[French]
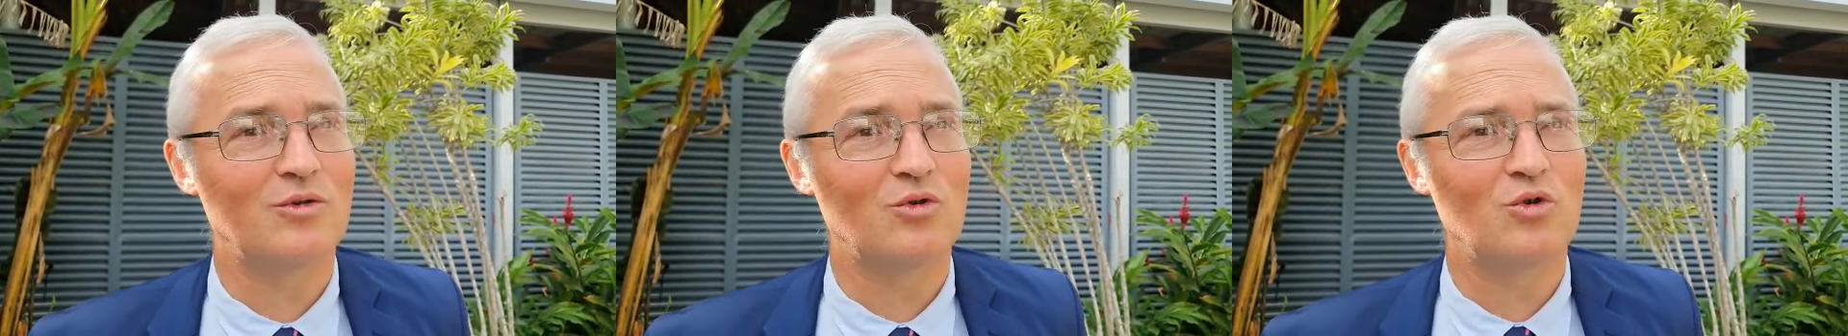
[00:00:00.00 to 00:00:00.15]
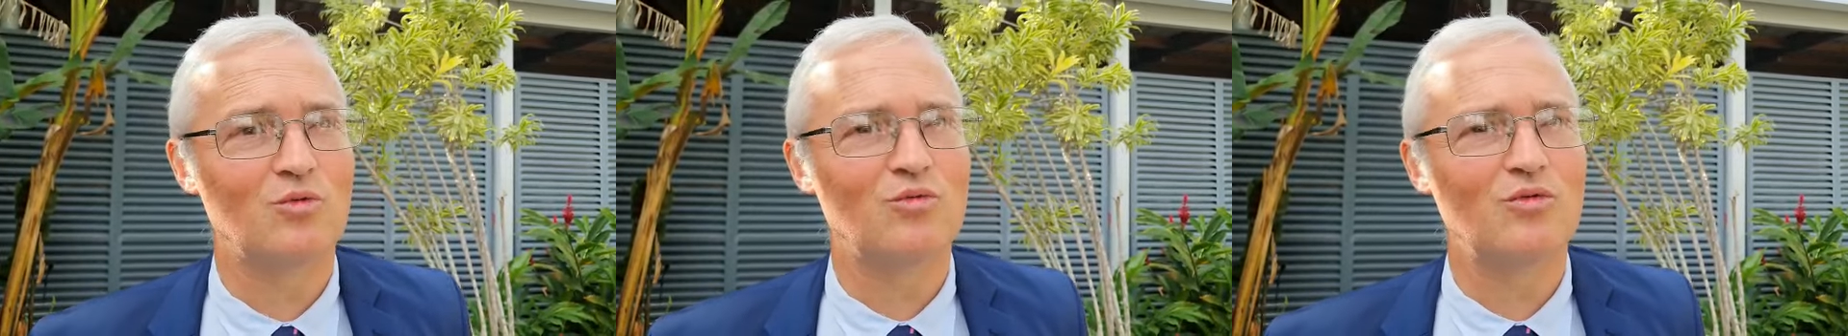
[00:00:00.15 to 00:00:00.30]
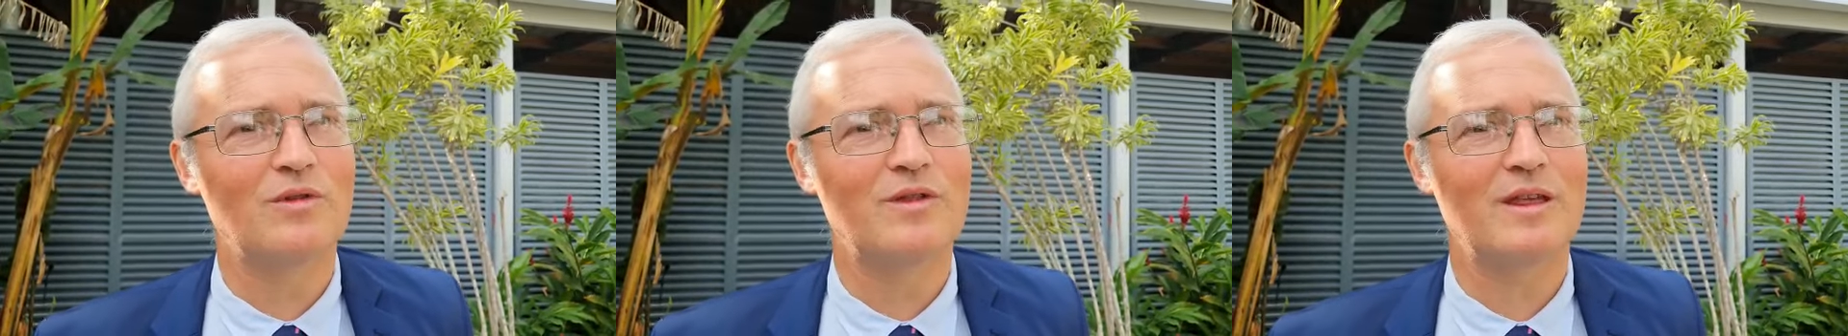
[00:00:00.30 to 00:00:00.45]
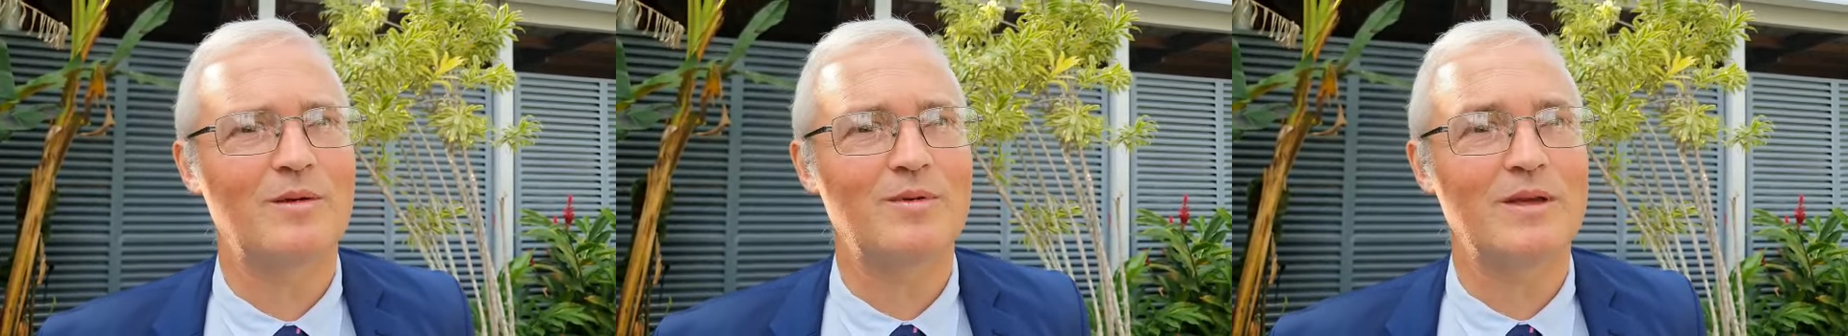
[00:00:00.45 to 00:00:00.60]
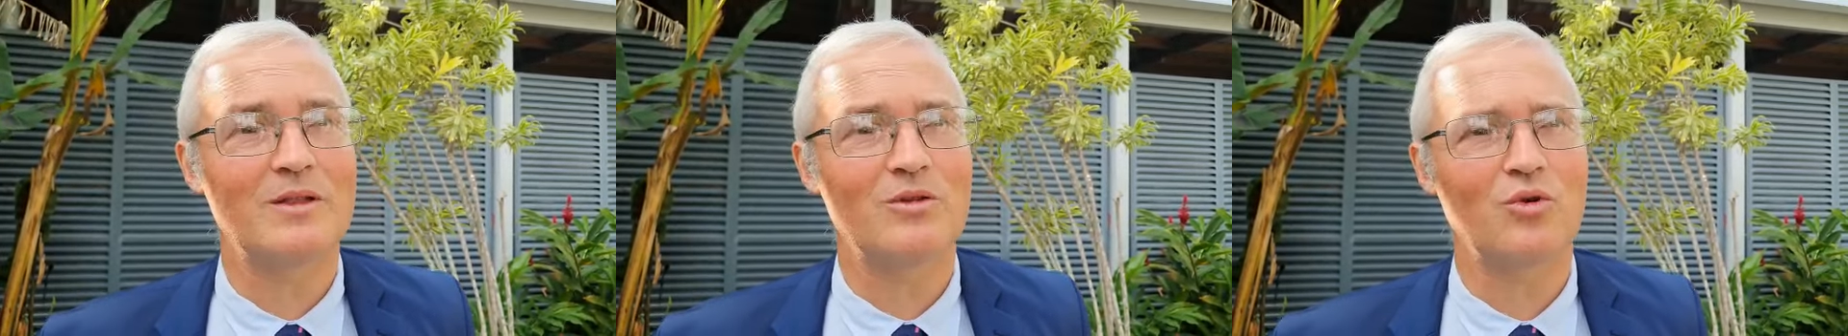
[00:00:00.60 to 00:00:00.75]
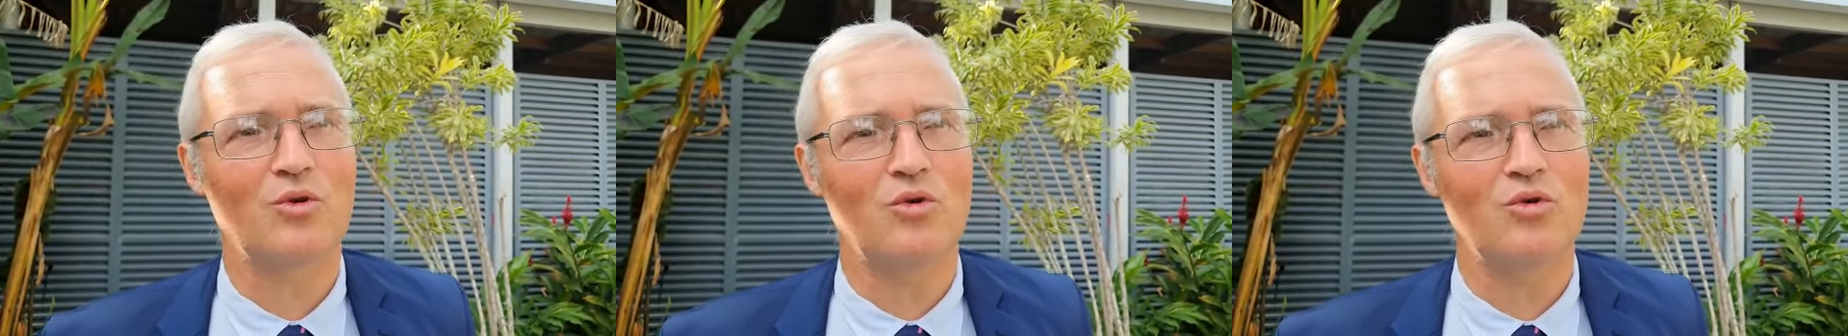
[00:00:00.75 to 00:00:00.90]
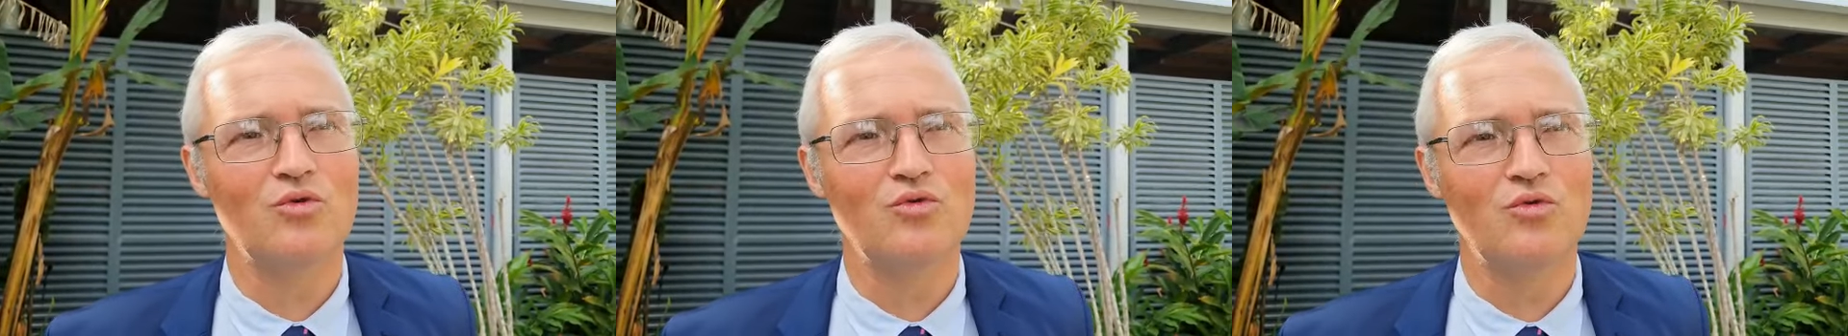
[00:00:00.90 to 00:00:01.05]
Le but, c'est bien de
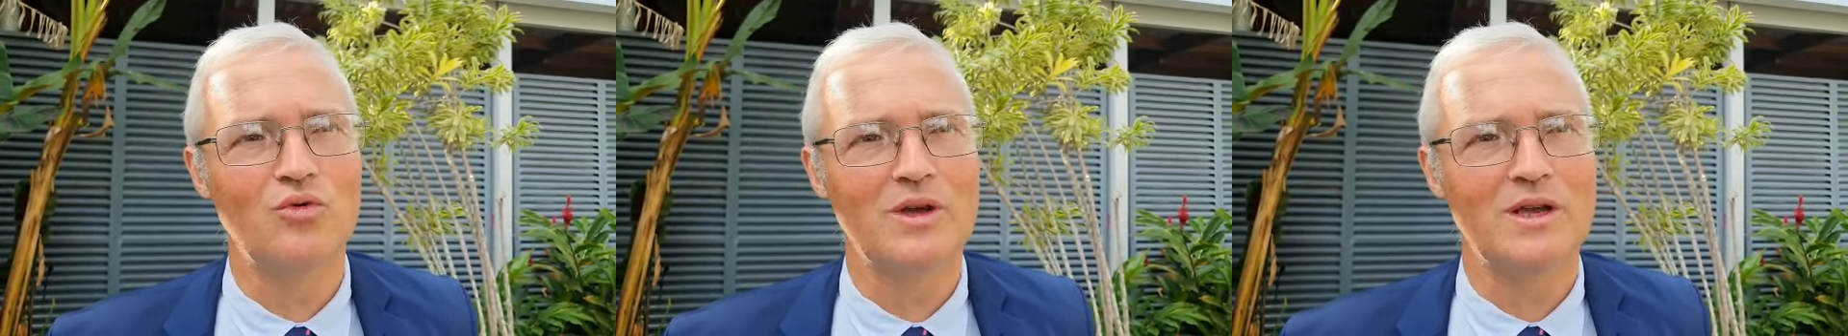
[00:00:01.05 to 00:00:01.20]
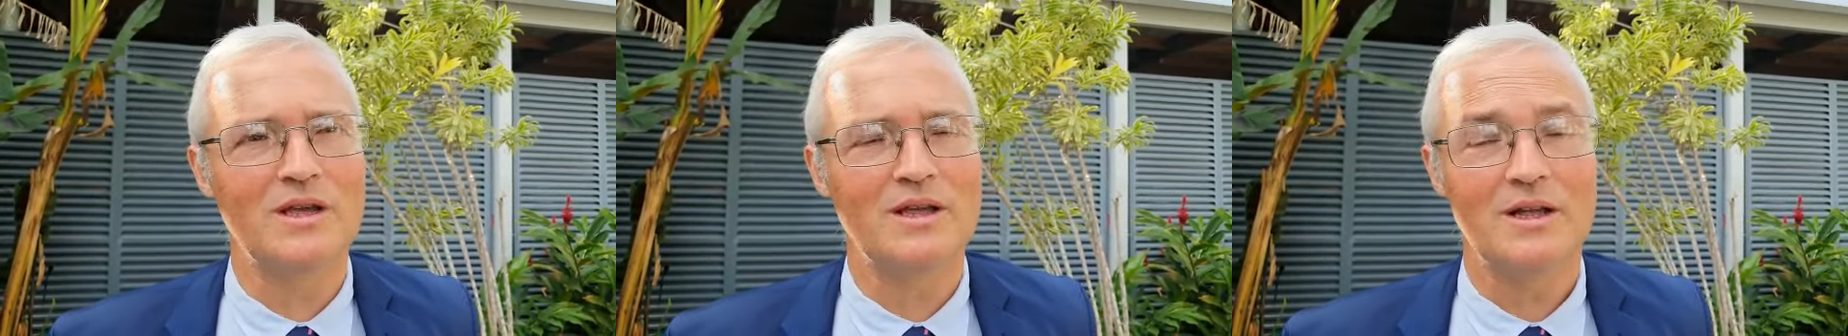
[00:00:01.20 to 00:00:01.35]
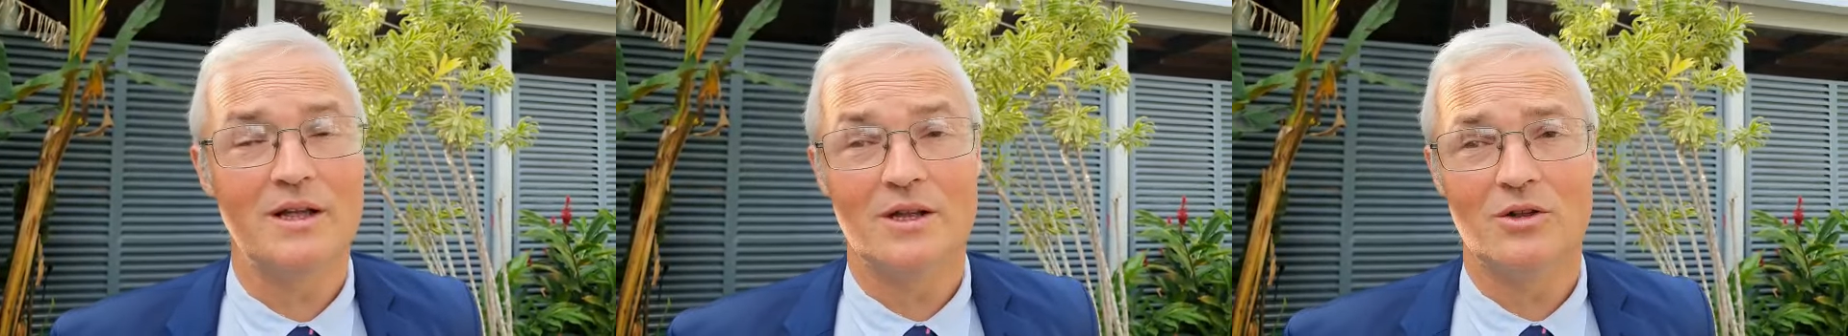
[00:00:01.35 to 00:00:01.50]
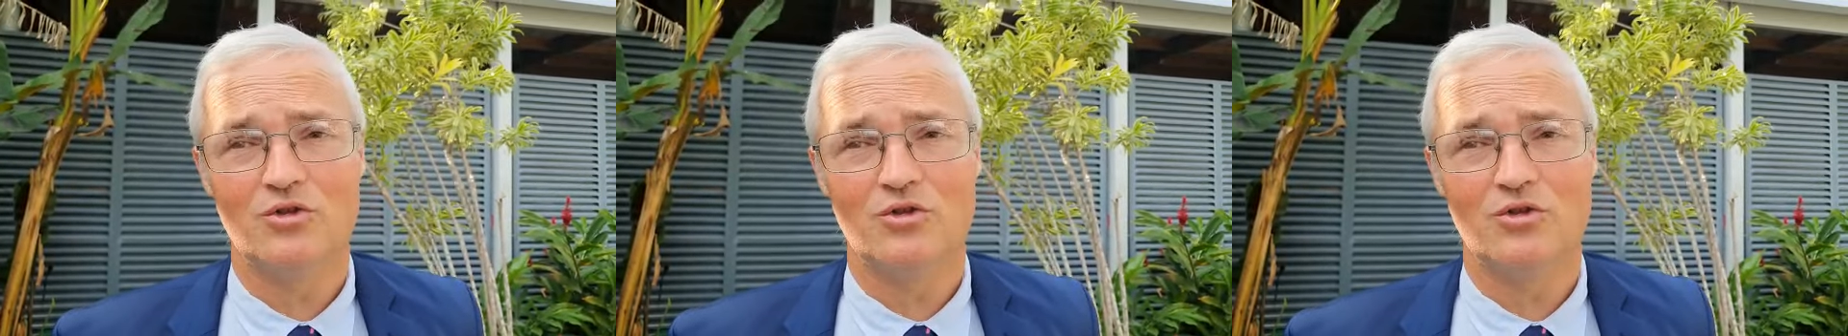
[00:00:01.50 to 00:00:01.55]
renouer